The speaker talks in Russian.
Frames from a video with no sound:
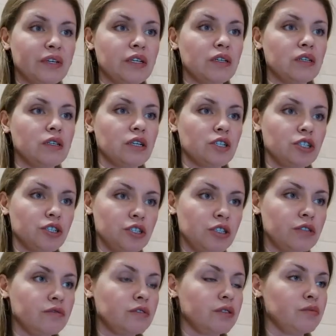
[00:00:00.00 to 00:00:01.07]
э,
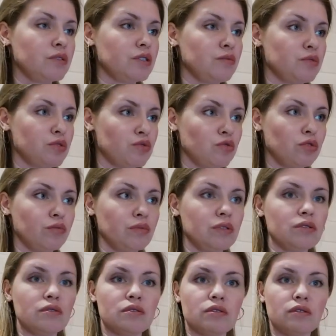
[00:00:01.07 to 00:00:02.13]
рассчитываем
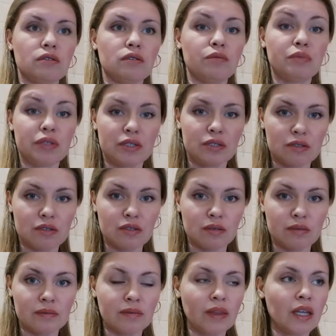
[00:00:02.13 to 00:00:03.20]
себестоимость э, птицы.
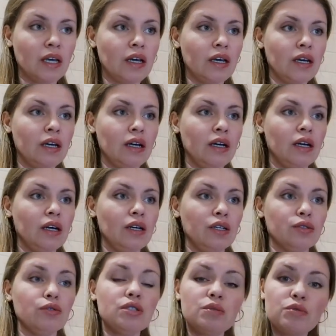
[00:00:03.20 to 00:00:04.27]

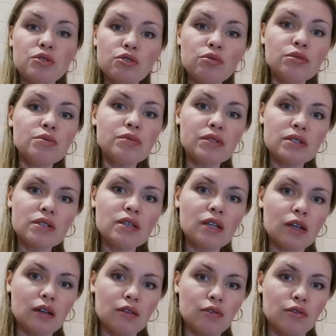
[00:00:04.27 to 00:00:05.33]
Но себестоимость птицы –
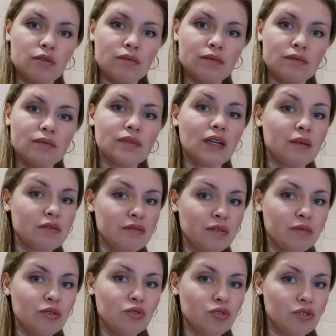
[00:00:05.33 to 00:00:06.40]
это одно. Нам с
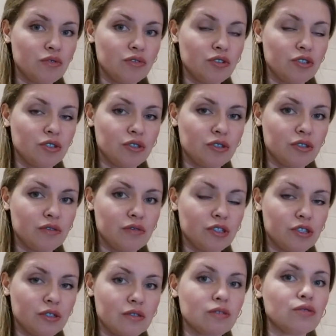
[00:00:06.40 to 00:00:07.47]
вами нужно высчитать
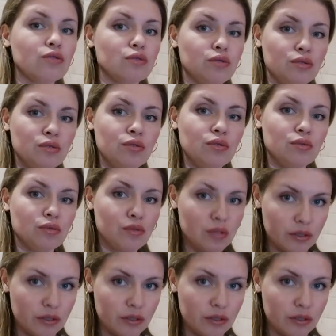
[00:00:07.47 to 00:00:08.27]
сейчас чуть-чуть другую